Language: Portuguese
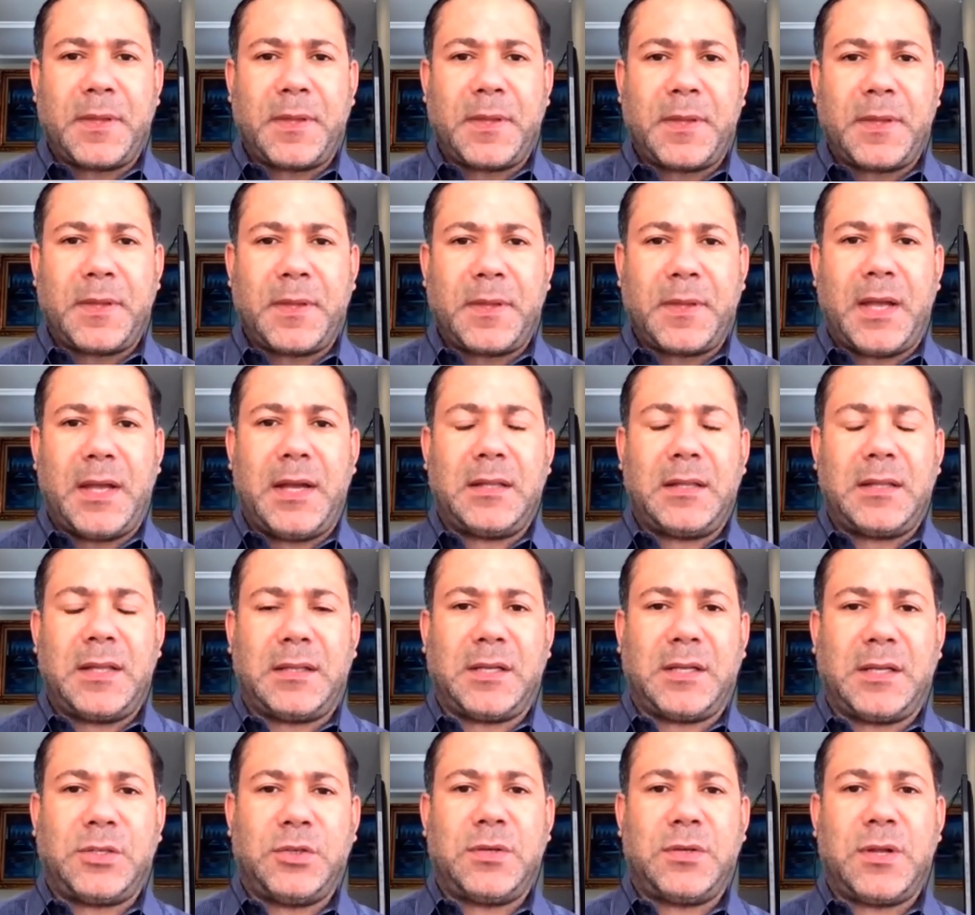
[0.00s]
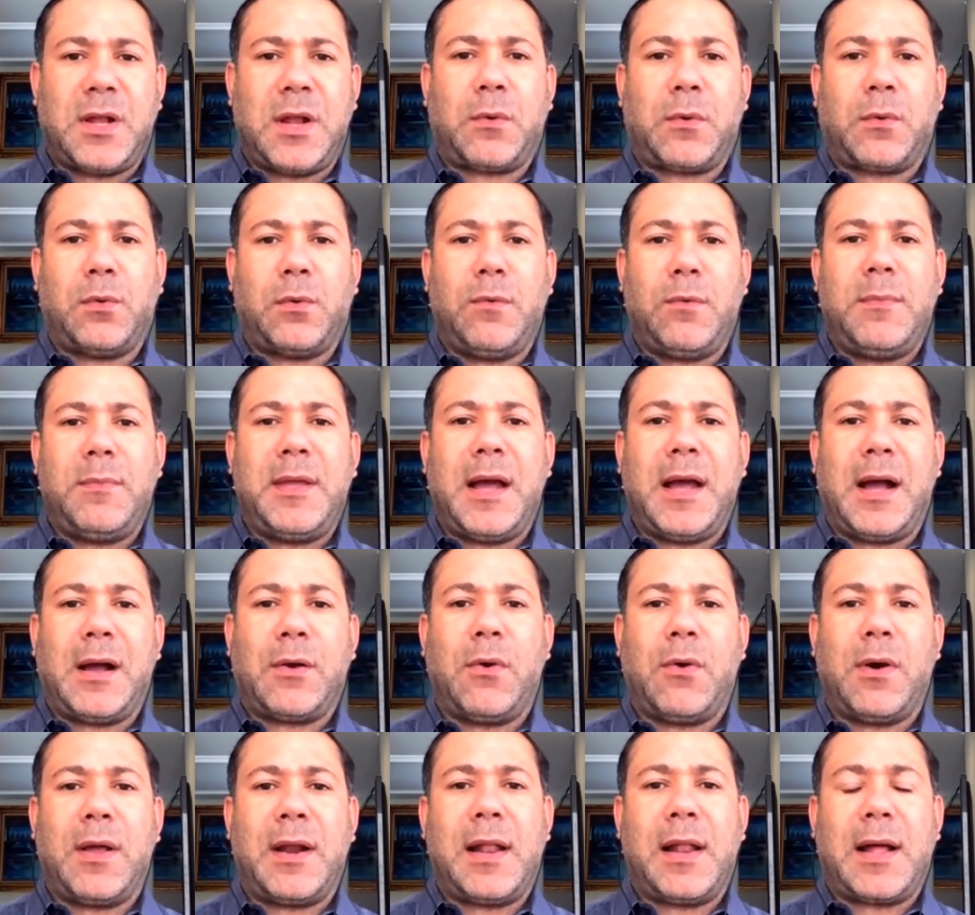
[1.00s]
é, da taxa de juros na economia
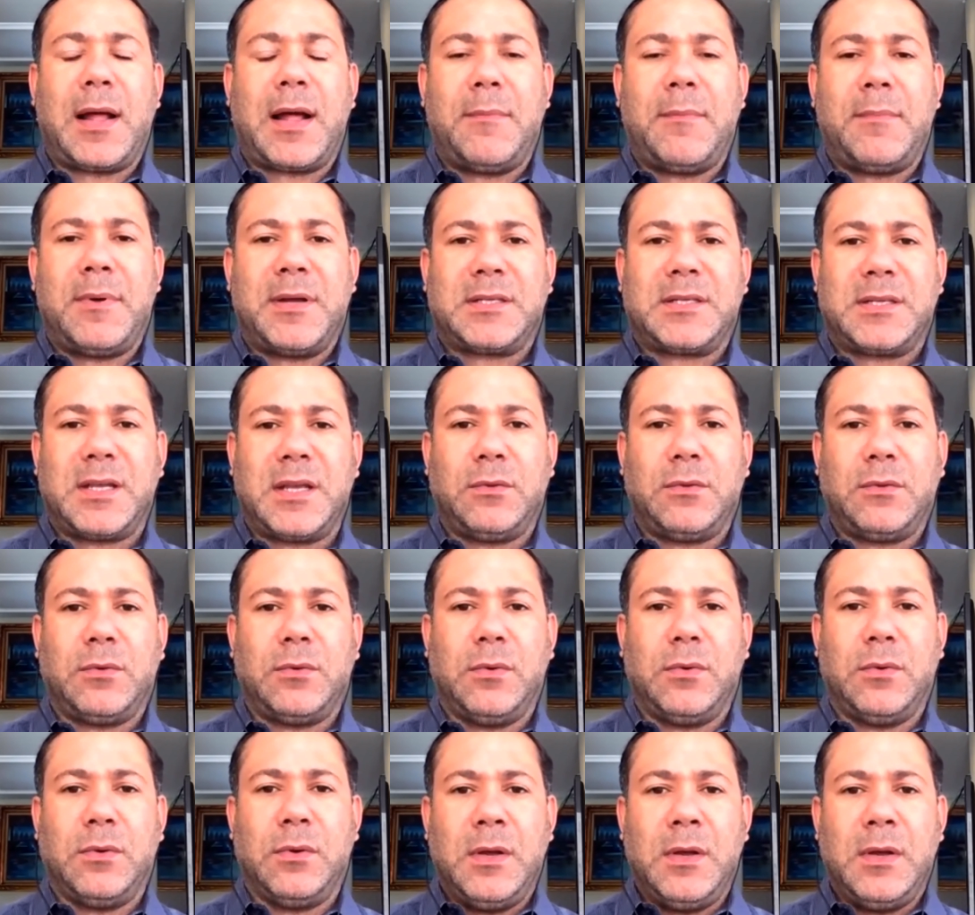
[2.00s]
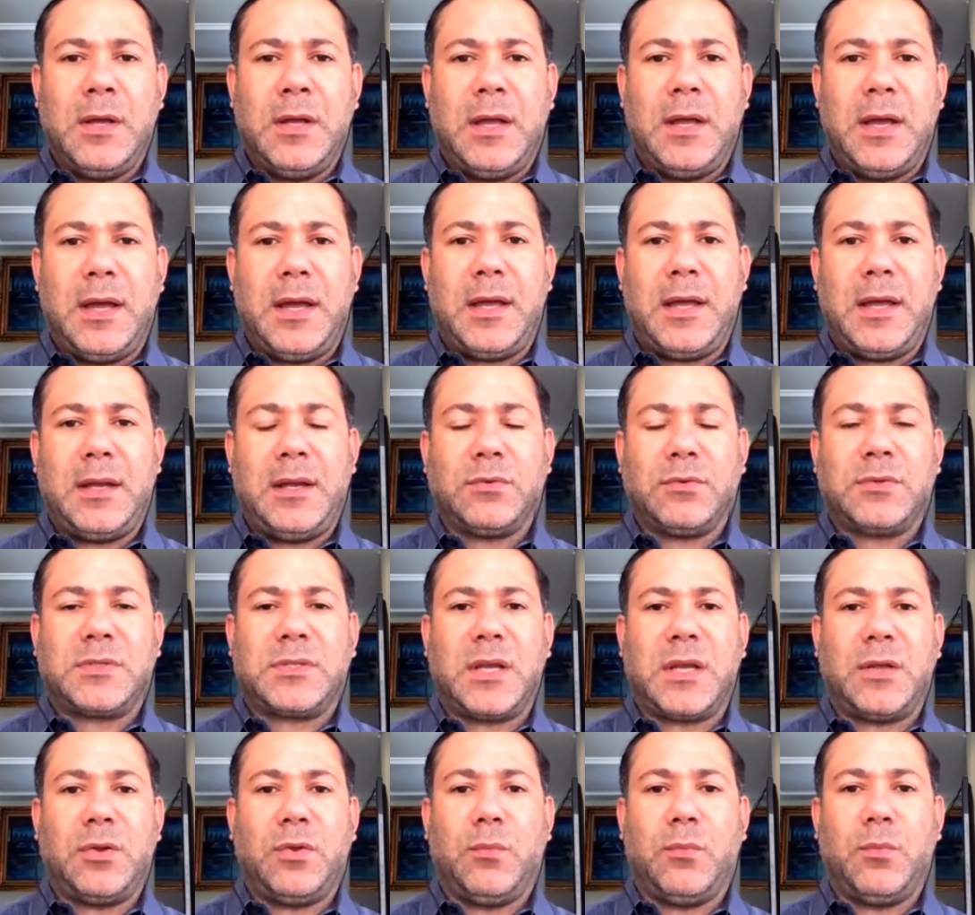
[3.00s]
agora acaba sendo é, não
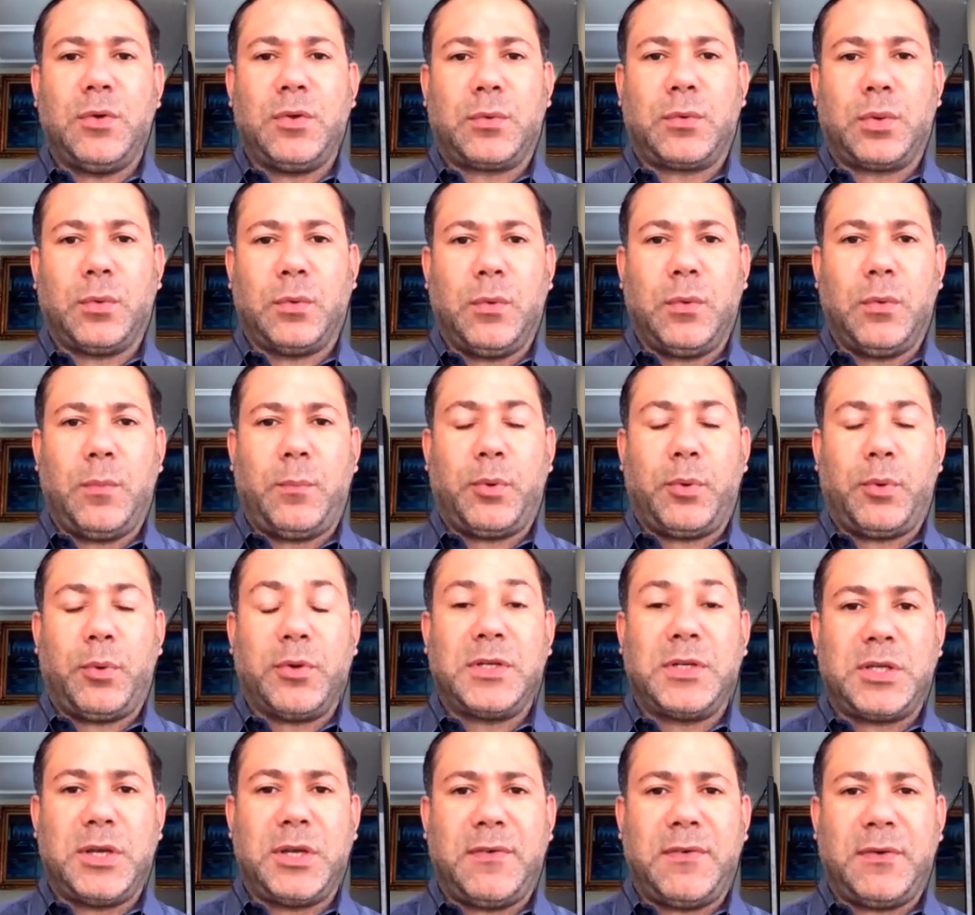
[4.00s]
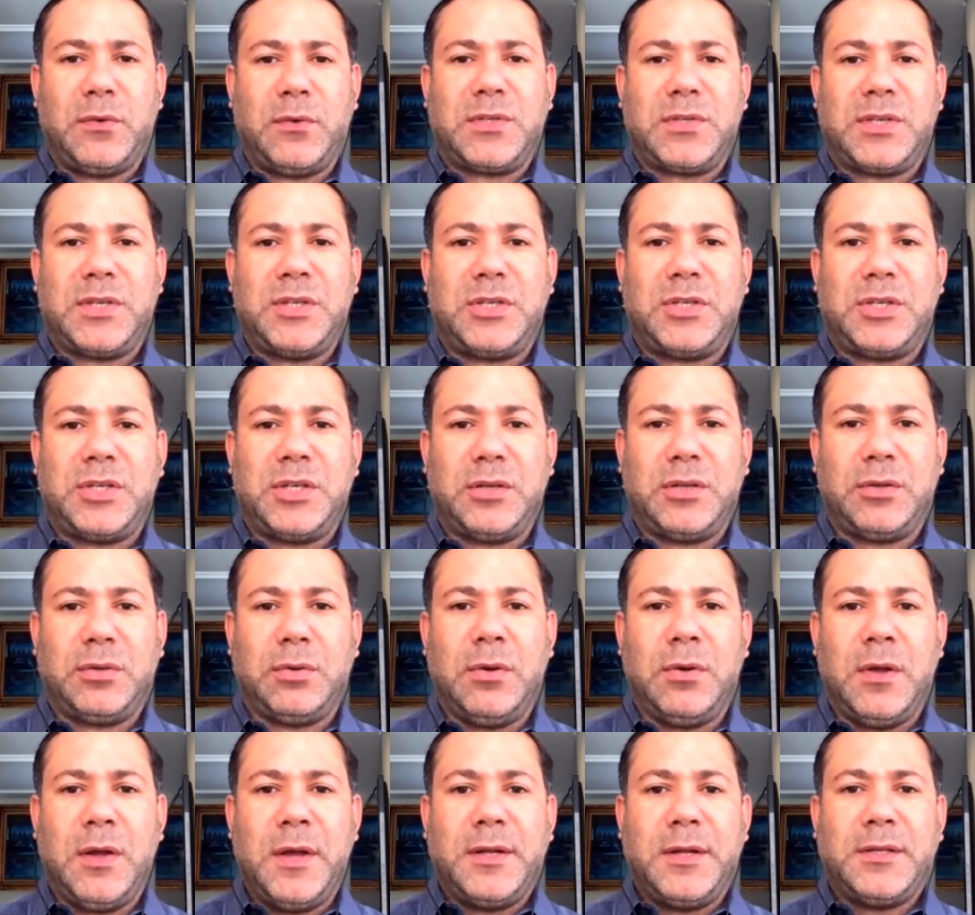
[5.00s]
sendo muito positiva no
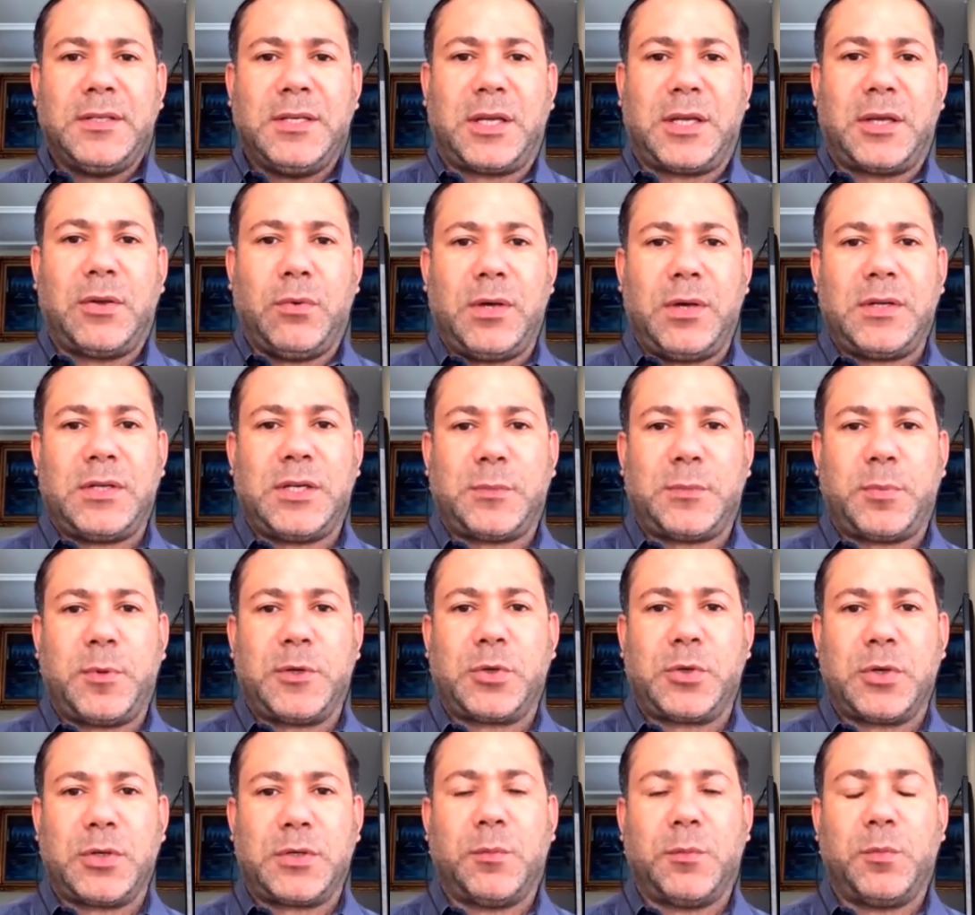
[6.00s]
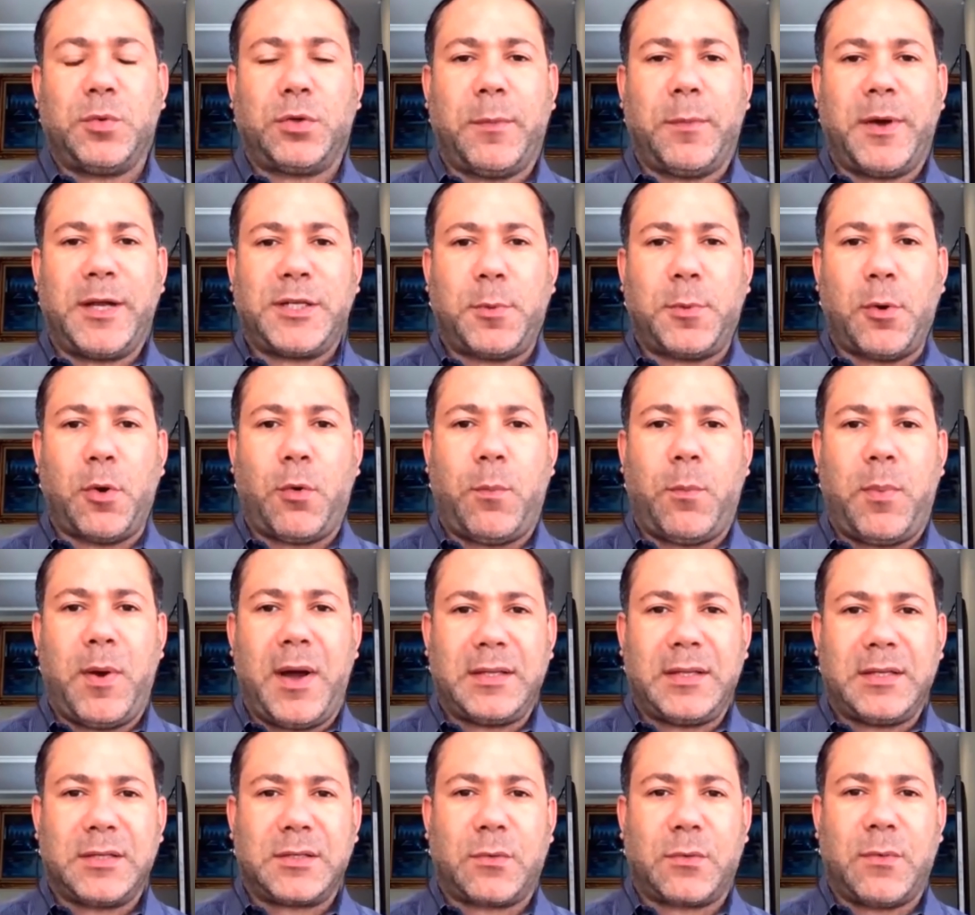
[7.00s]
sentido de que hoje as pessoas estão muito mais
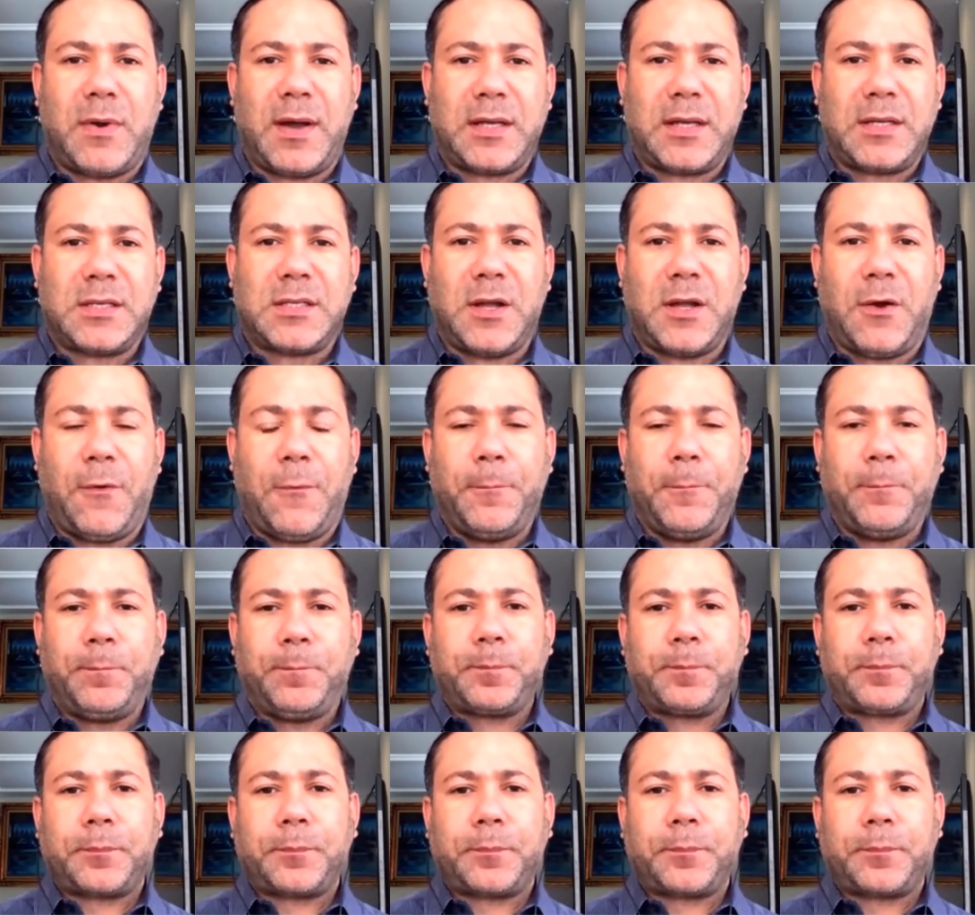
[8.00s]
preocupadas com a questão